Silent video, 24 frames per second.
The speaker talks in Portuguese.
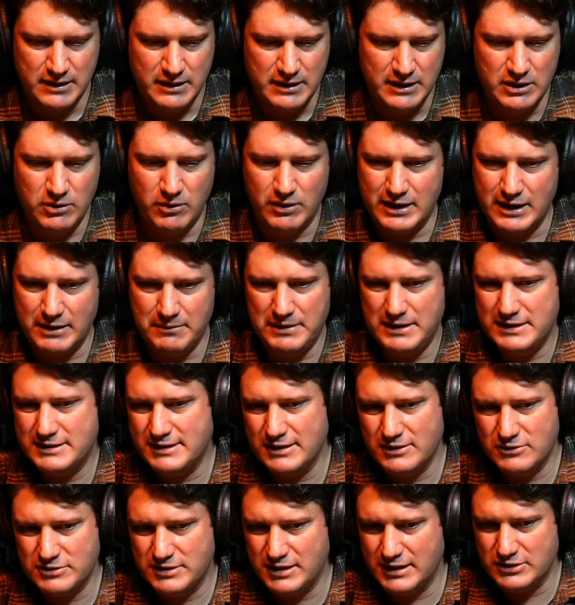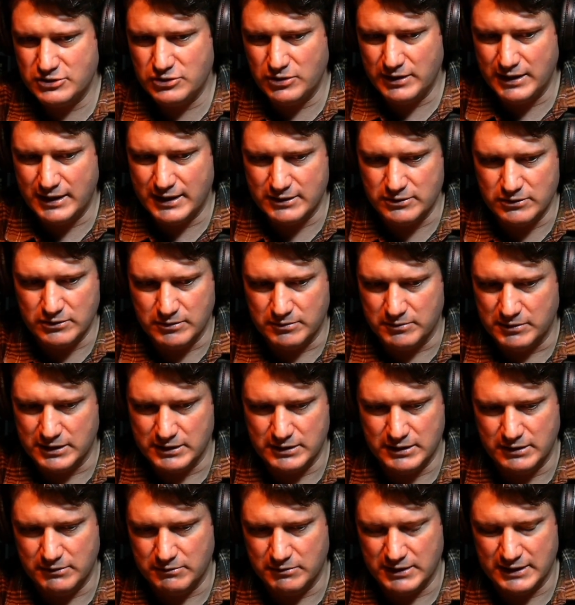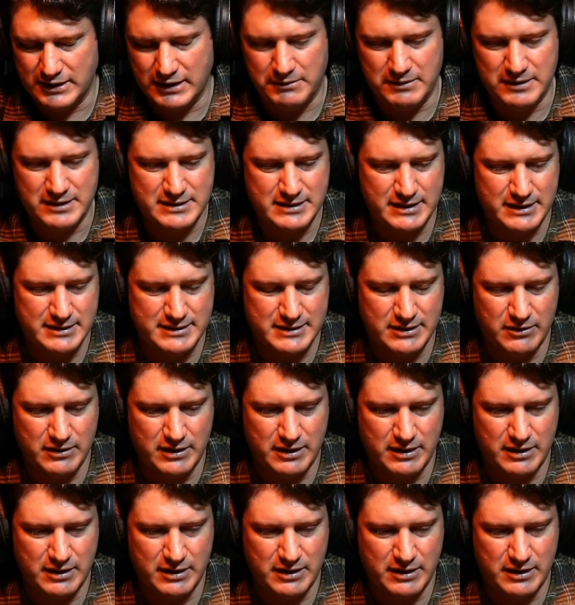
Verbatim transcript: E eu acabei sendo selecionado. Eu mandei minha inscrição,